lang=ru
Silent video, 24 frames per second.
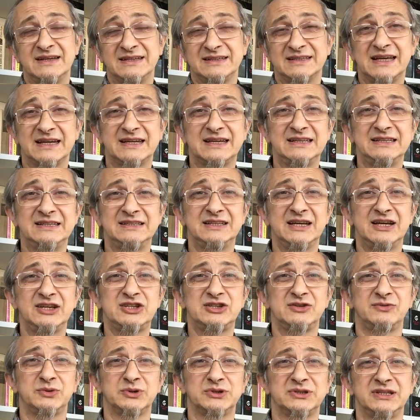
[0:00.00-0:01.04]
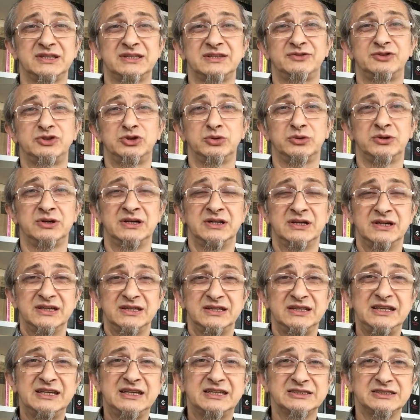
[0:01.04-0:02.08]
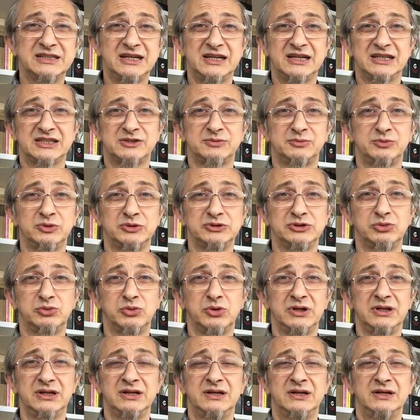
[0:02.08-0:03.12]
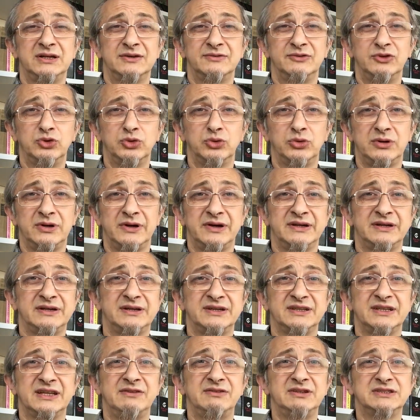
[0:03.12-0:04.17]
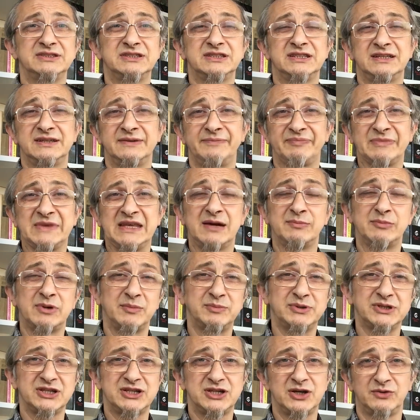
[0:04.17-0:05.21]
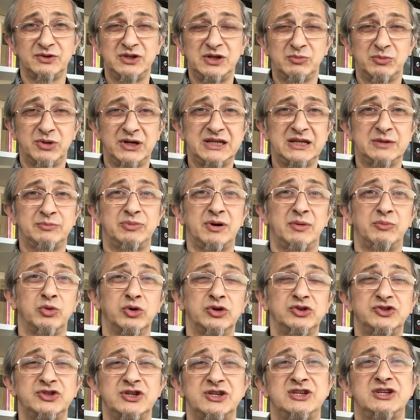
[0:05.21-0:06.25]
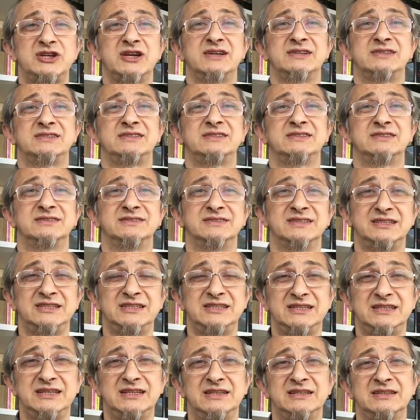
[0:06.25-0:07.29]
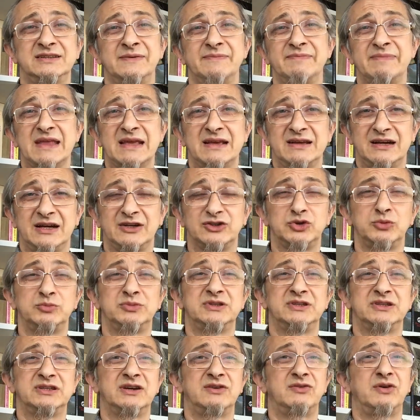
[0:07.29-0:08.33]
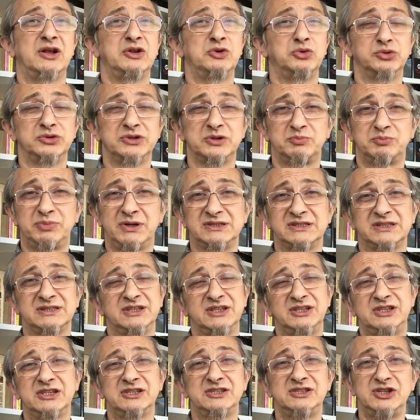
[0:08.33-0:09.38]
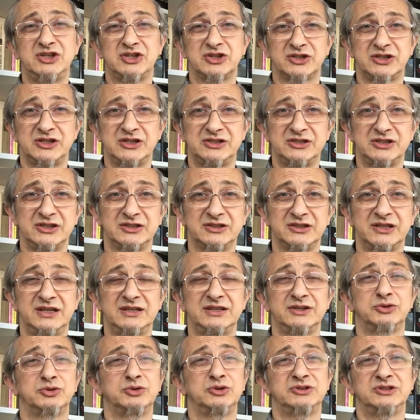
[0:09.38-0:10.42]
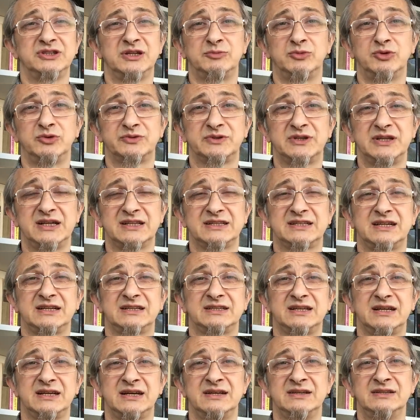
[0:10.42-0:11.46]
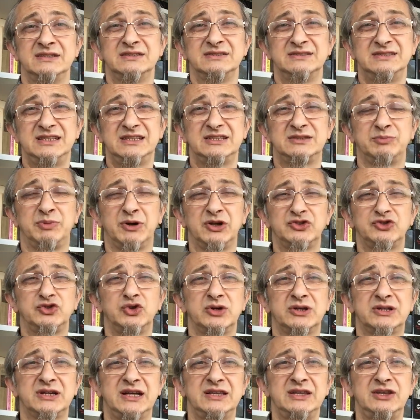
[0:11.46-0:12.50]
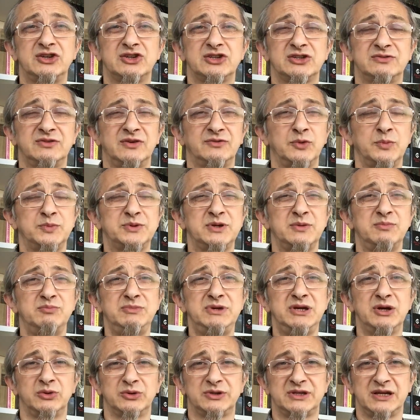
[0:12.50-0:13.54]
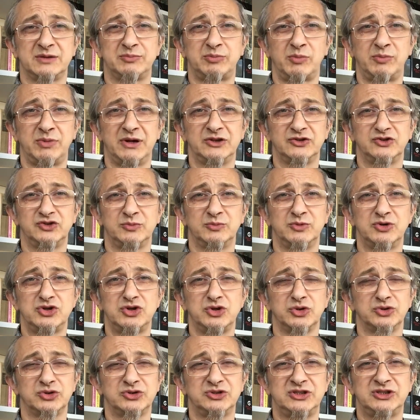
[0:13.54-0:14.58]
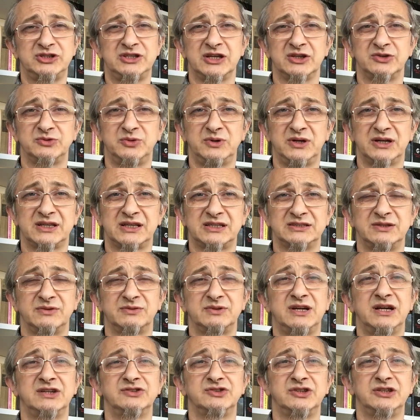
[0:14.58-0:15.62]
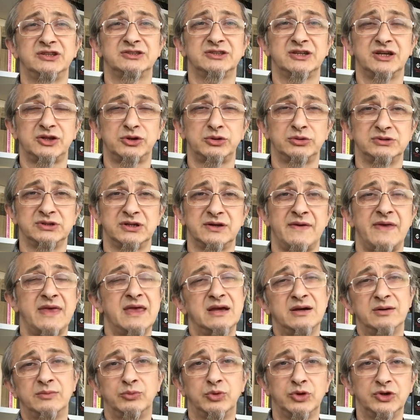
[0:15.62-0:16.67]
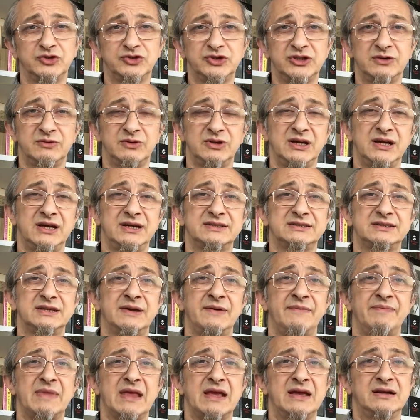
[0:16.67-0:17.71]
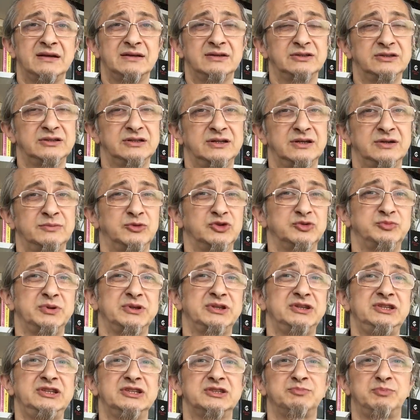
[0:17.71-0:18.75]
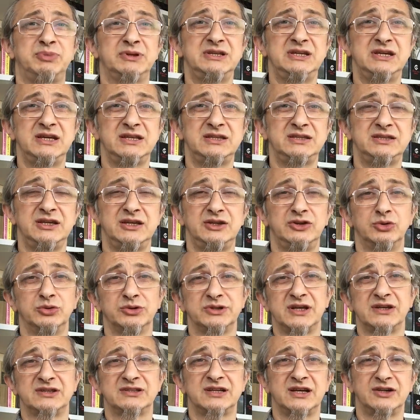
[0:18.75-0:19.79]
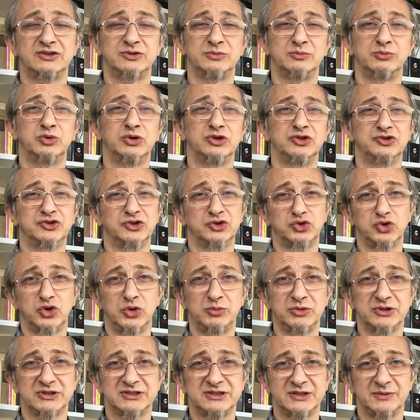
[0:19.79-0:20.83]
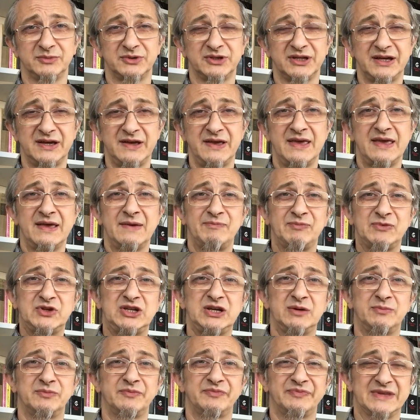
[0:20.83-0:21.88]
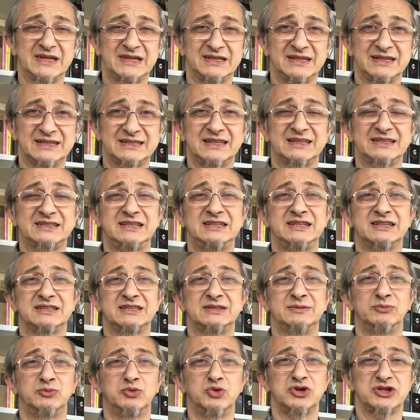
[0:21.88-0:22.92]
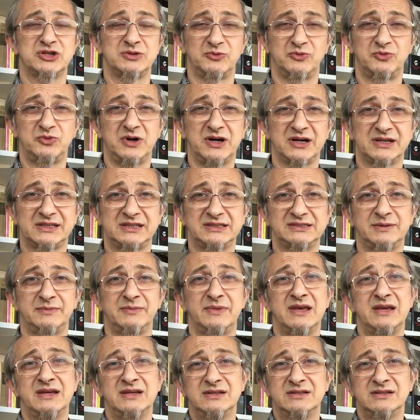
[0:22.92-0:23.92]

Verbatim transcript: Так или иначе, вот это все играет свою роль, но, э, наверное, я бы обращал внимание по большей части на неделе, особенно на валютах, парах, на технические сигналы, то есть, на мой взгляд, когда есть большое количество, в общем, мелких, по большому счету, сейчас факторов, каждый из которых больше является, э, может быть, не сплетней, но, так скажем, больше домыслом, да, чем э, конкретным мощным фактором.